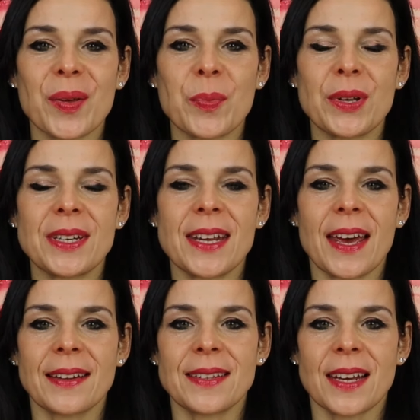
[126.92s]
mit
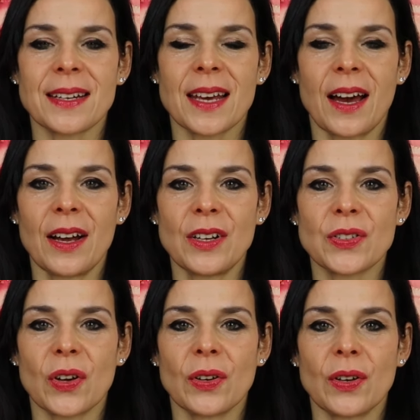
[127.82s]
der
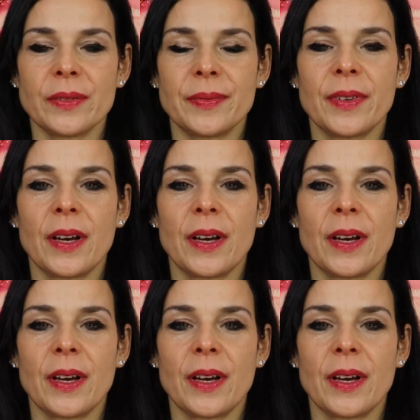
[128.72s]
Zentralsonne